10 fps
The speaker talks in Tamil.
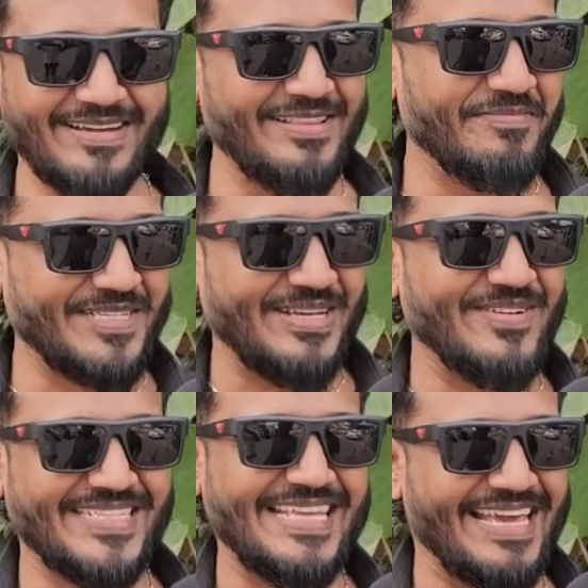அந்த மிஷின்
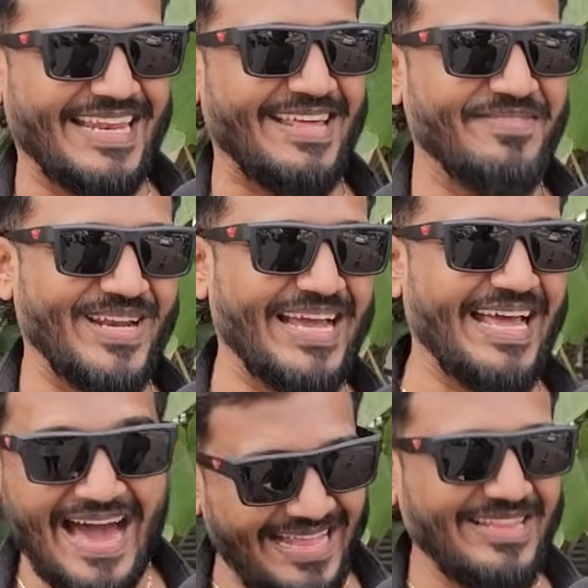வச்சு ஜெயிக்கிறாரு பாருங்க
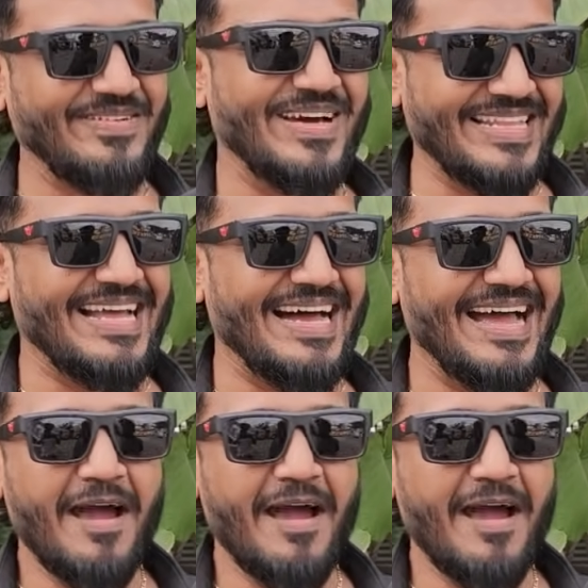அந்த மாதிரி தான்